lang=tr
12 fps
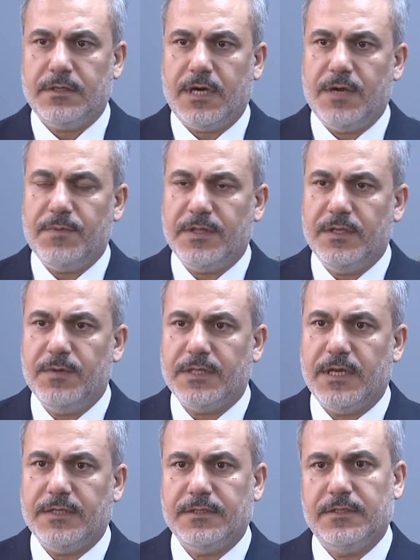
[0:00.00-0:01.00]

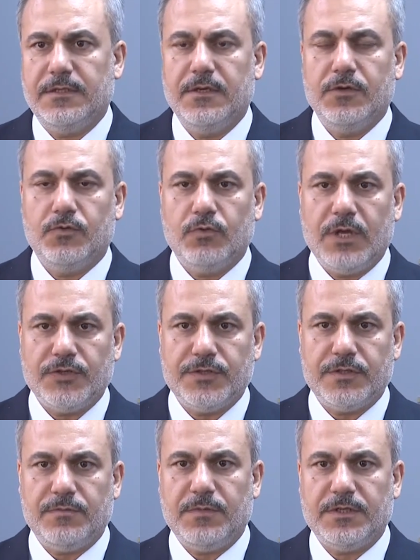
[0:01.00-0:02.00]
kaybedilmeden
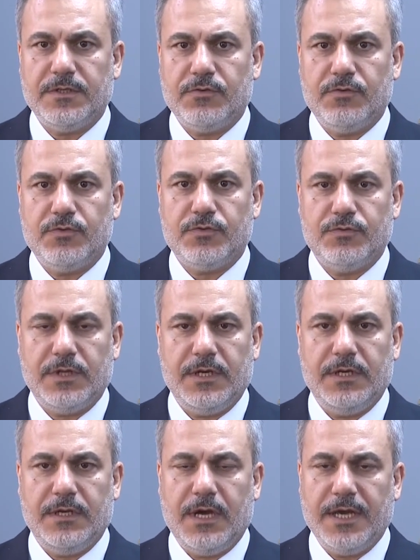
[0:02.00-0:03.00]
ulaştırılması
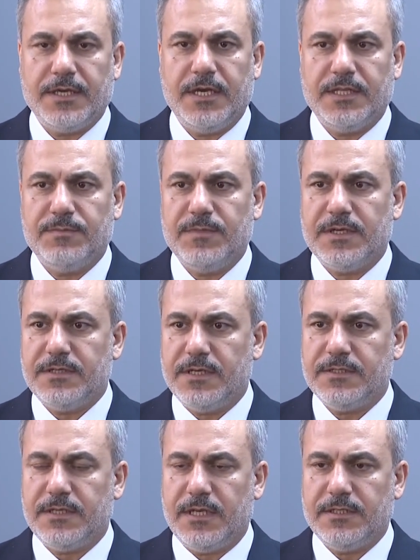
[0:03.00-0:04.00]
konusunda hangi adımların
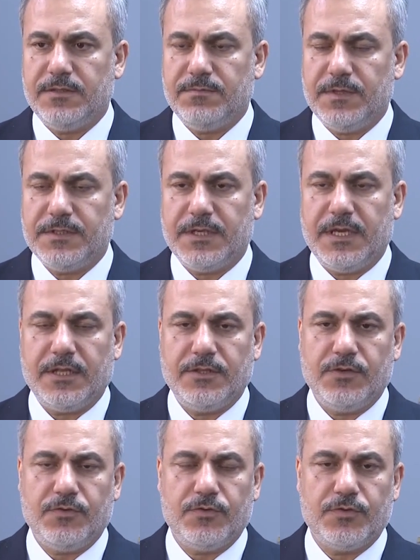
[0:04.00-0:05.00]
nasıl atılması
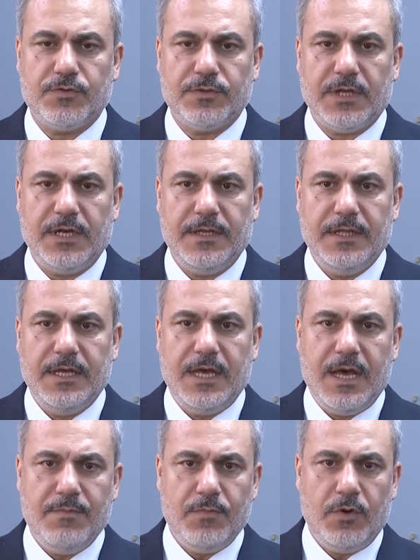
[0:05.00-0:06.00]
gerektiği konusunda
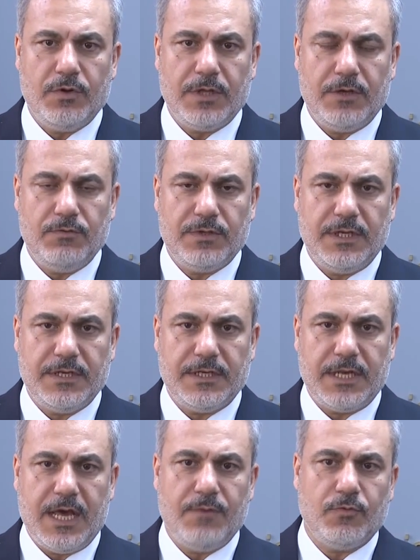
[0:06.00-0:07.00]
hem bölge
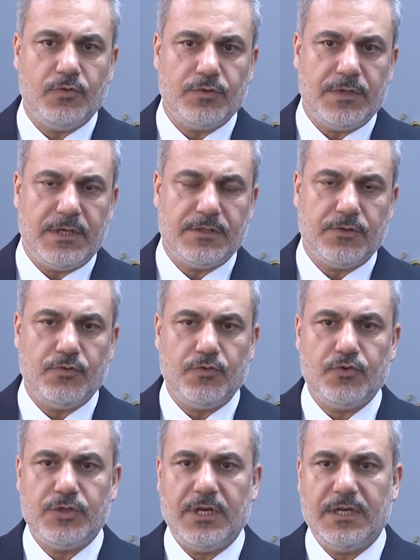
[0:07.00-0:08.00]
ülkeleriyle hem uluslararası
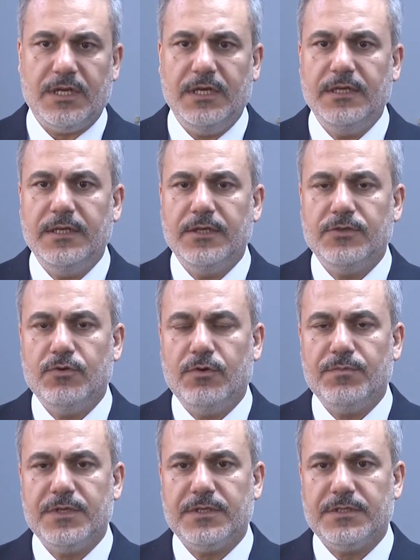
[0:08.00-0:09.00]
kuruluşlarla
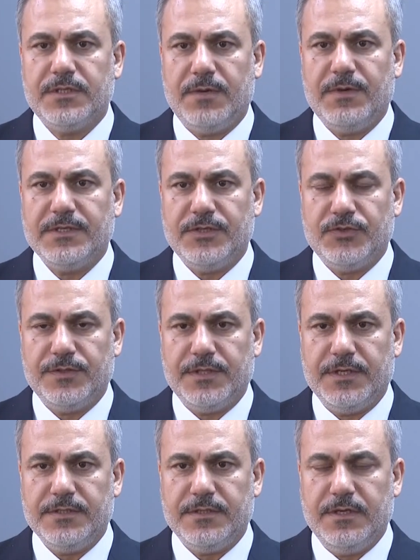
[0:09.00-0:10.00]
yoğun bir temas
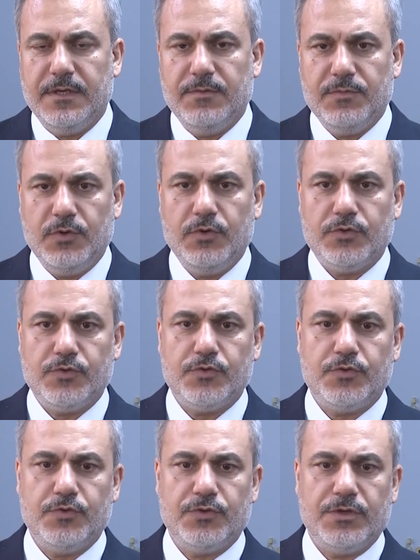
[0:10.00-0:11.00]
içindeyiz.
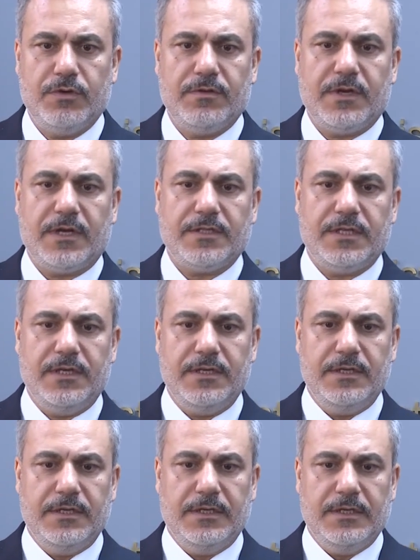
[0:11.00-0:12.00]
Biliyorsunuz Türkiye olarak da
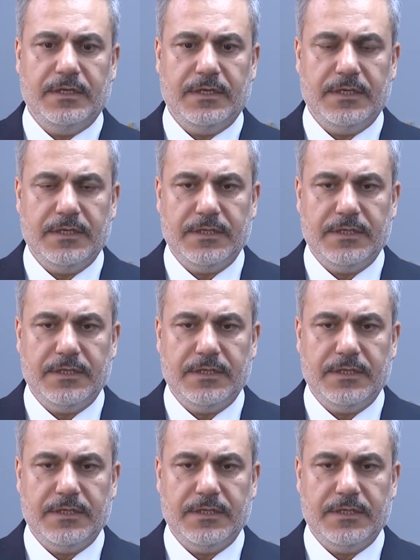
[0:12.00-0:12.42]
e,